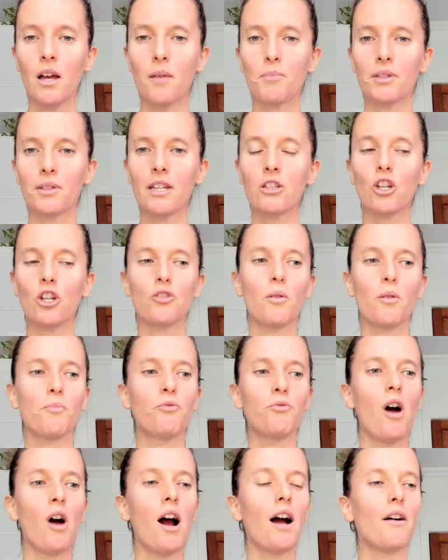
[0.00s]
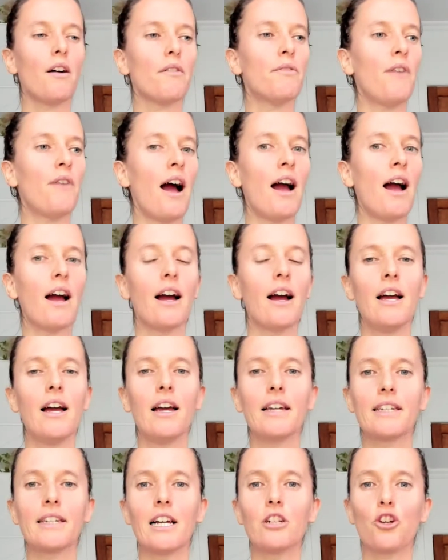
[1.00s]
peut-être que je vais pouvoir faire
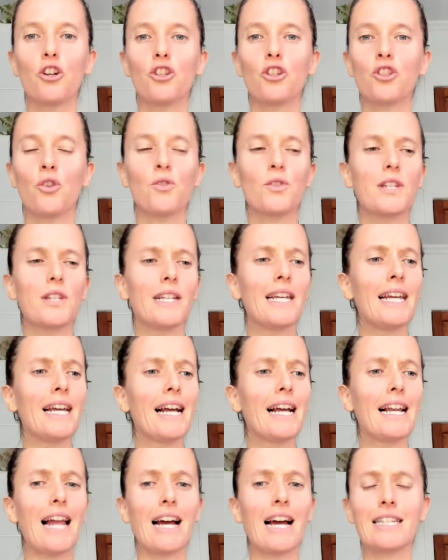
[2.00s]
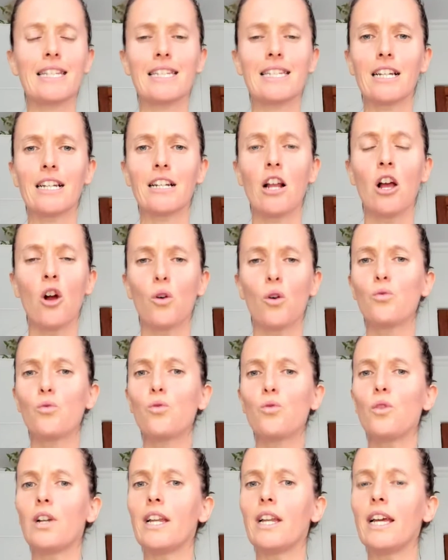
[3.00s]
quelque chose, lire l'article
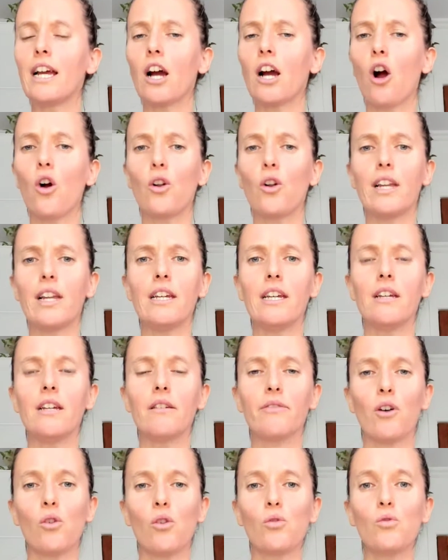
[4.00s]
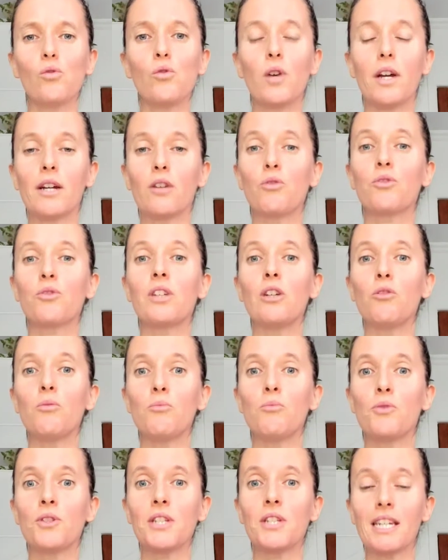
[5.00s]
ou lire un livre ou écouter une
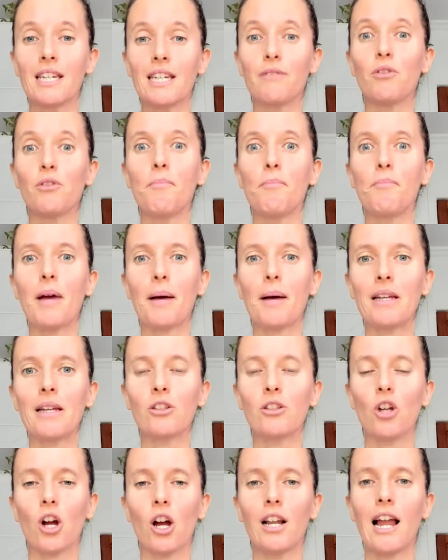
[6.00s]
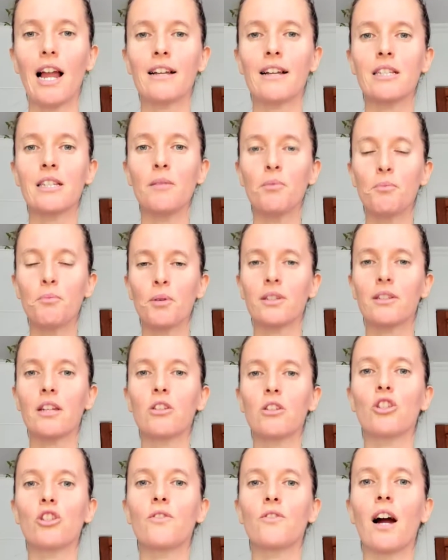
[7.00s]
musique qui va me permettre de relaxer, puis
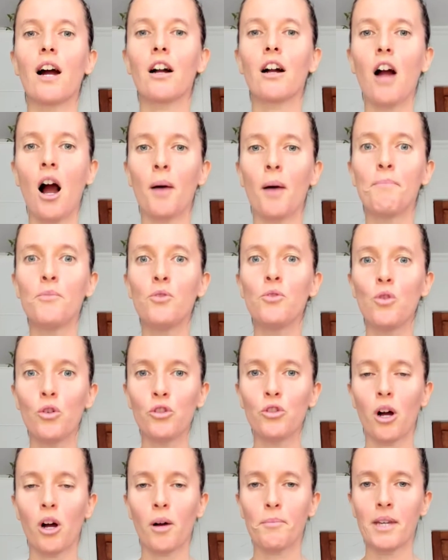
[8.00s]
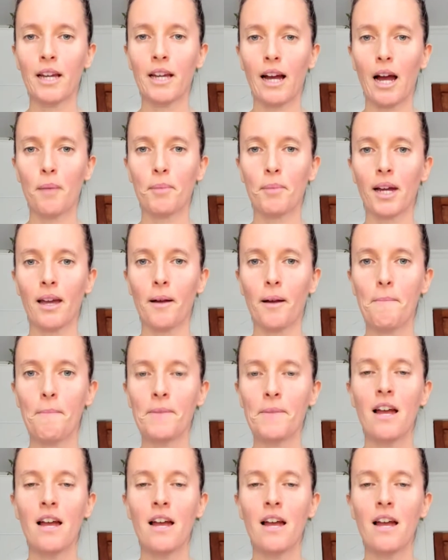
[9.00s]
peut-être que je vais encore mieux dormir après.